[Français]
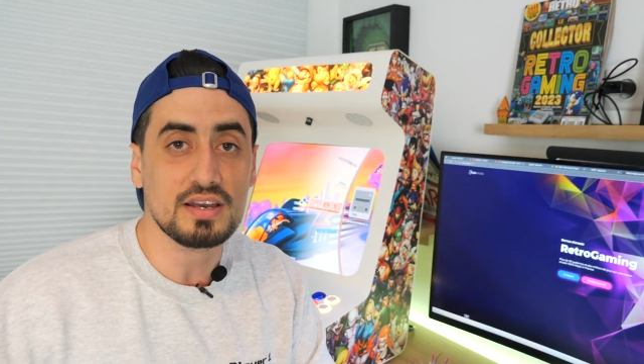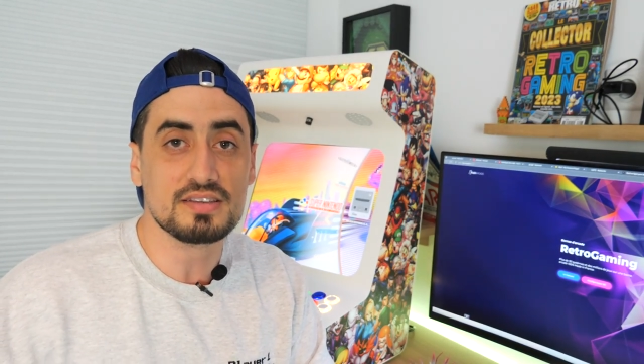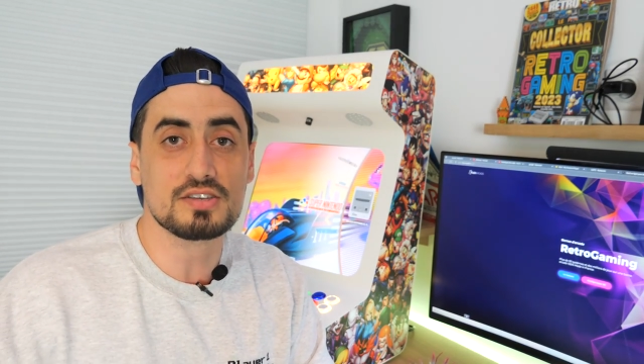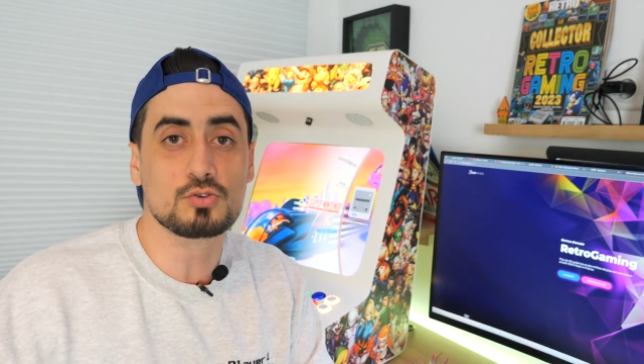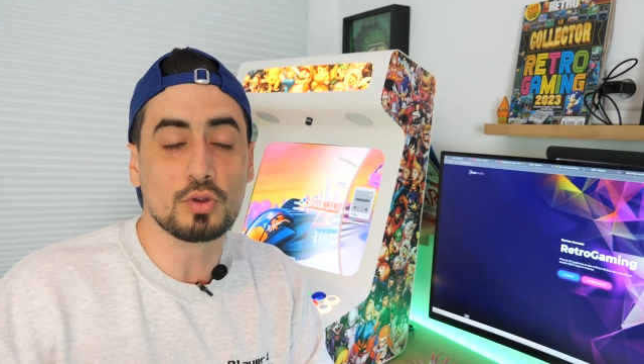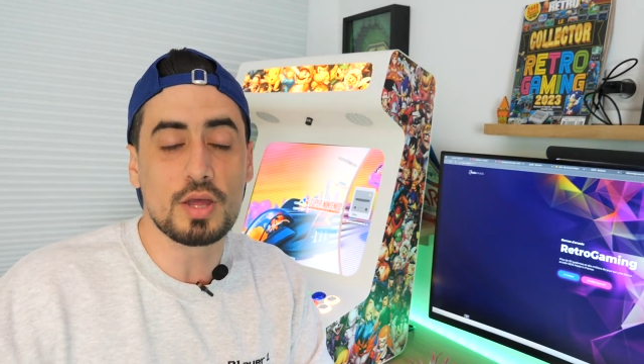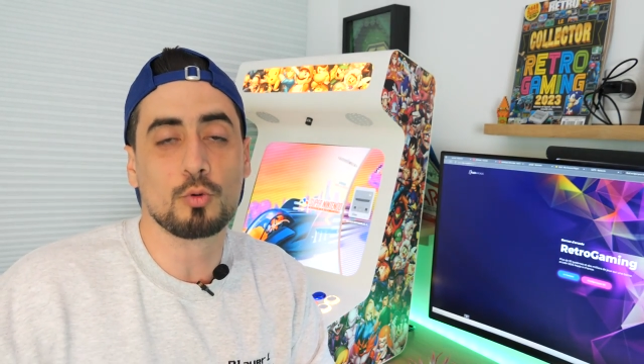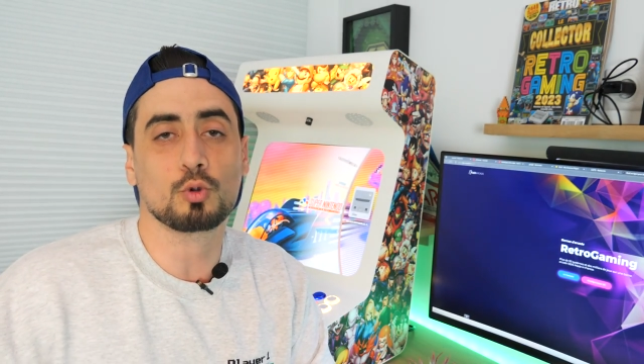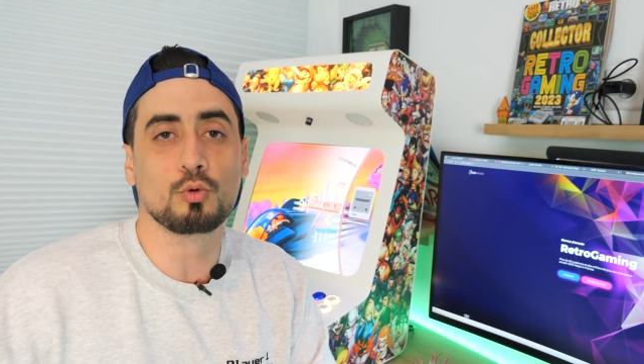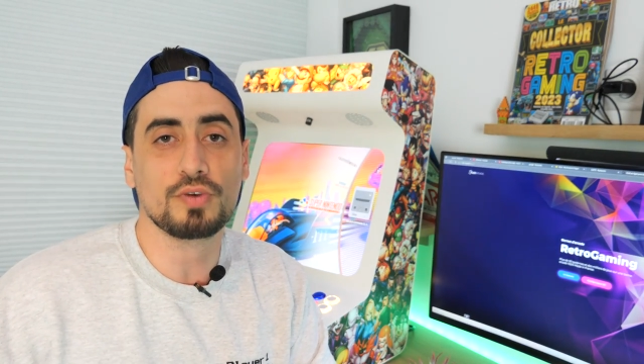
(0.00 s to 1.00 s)
et c'est ce qu'on aime
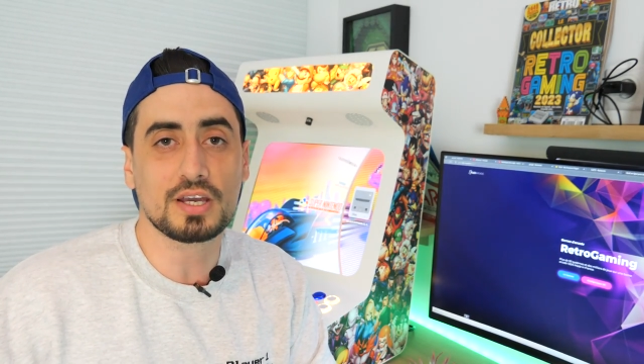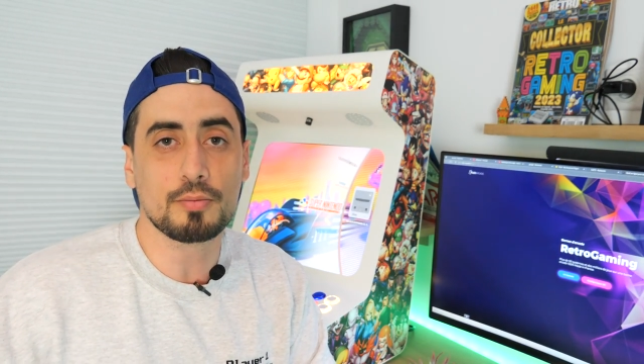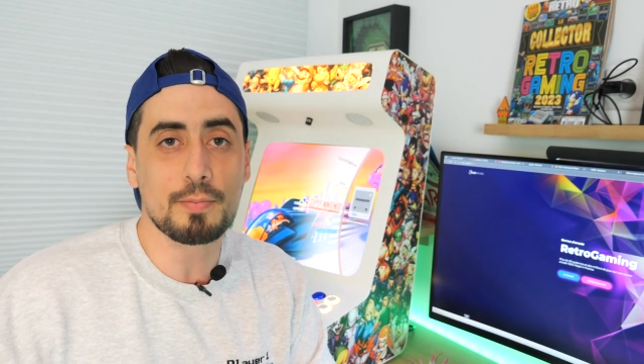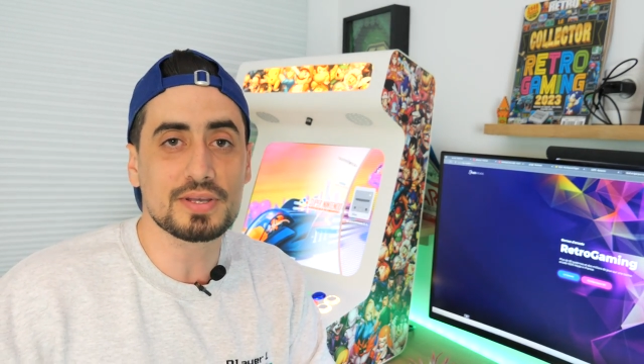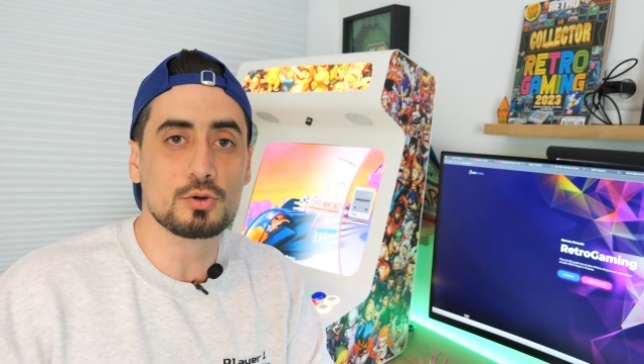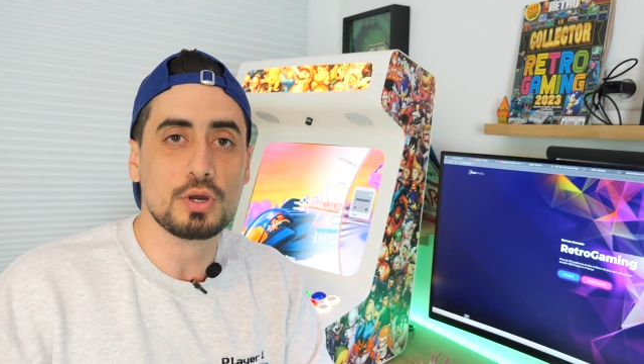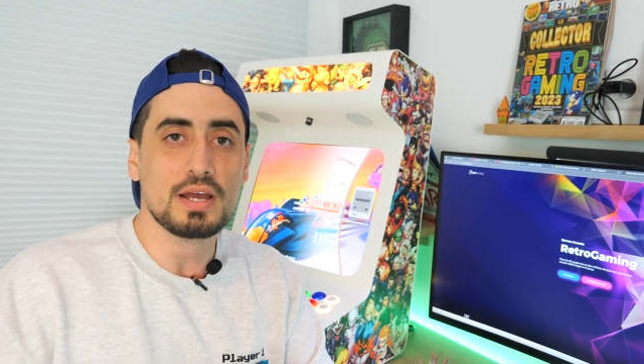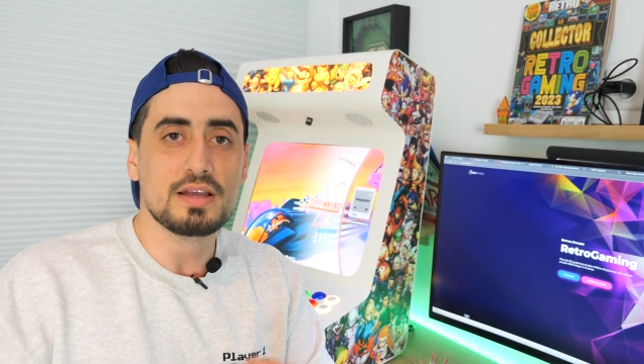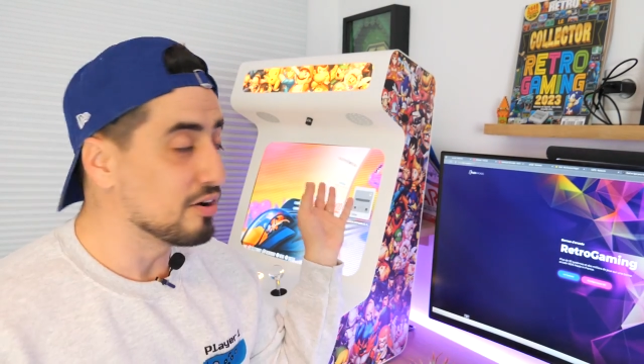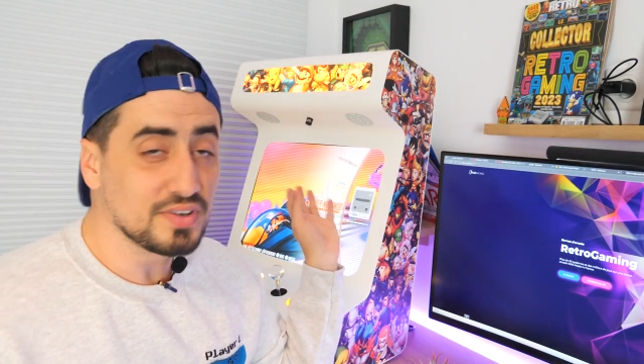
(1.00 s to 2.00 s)
retrouver quand même, parce que
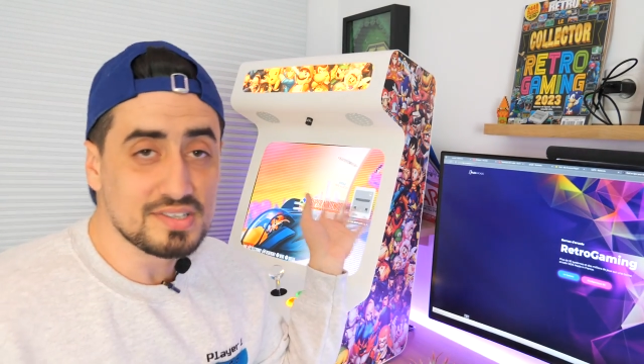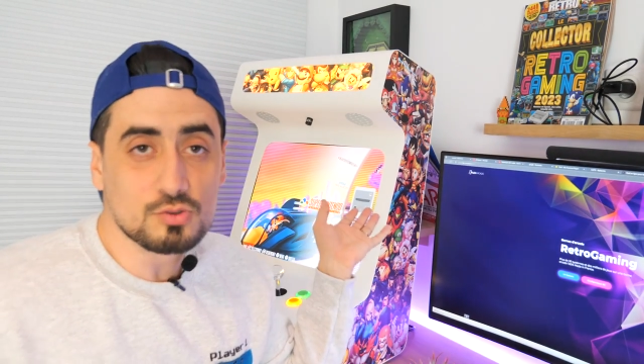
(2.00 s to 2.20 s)
en fait,